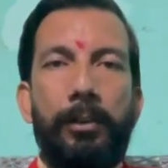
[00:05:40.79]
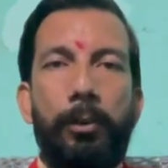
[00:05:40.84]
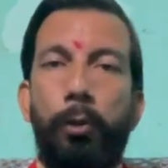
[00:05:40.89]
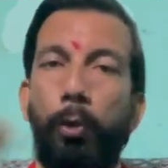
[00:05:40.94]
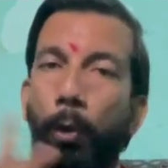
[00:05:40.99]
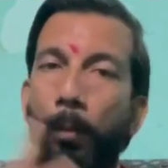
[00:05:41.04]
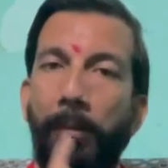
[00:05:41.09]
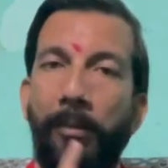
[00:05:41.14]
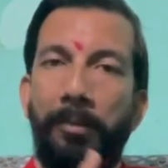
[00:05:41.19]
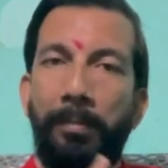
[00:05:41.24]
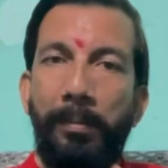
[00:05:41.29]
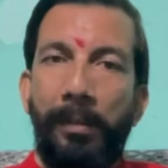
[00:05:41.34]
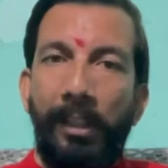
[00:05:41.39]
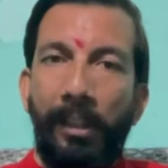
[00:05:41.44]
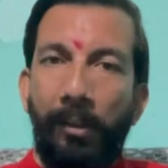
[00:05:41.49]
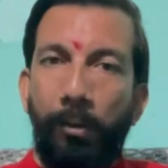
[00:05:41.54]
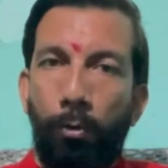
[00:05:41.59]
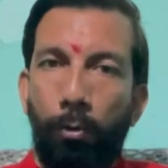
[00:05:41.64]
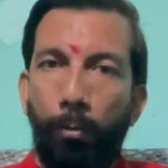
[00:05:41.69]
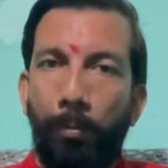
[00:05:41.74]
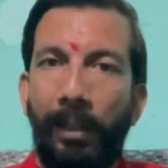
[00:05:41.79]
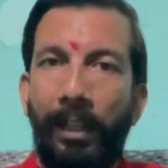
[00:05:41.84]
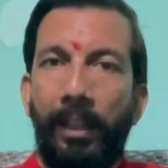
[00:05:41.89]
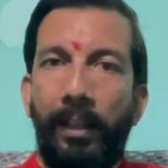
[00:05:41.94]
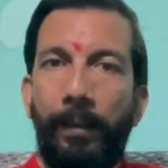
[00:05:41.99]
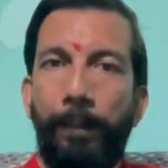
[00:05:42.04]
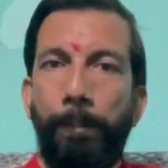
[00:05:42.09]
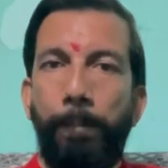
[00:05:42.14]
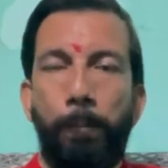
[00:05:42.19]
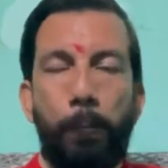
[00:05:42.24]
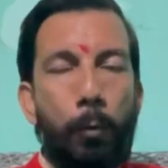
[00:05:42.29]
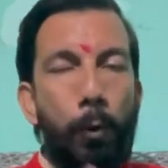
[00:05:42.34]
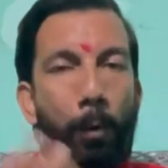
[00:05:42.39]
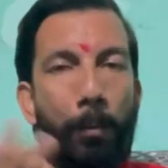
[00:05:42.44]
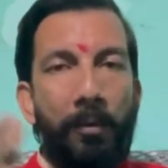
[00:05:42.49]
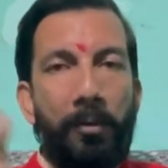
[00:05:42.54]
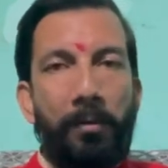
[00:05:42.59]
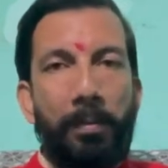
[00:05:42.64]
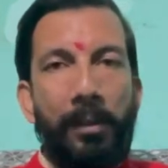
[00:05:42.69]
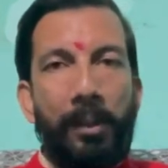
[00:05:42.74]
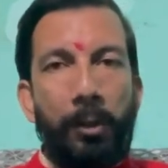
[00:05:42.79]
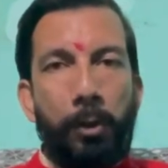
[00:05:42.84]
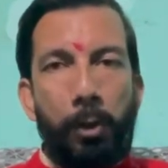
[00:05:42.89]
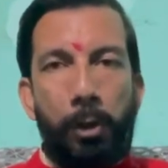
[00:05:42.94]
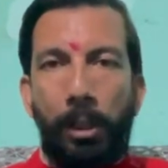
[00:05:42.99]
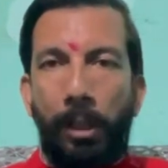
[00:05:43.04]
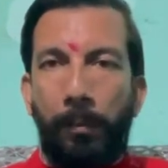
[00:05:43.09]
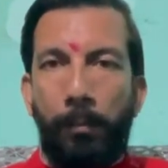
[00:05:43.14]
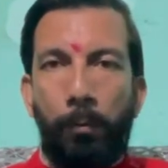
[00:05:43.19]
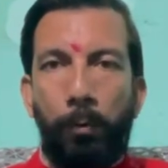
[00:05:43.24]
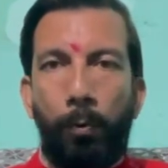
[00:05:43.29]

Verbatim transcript: 24 मिनट सुबह 24 मिनट शाम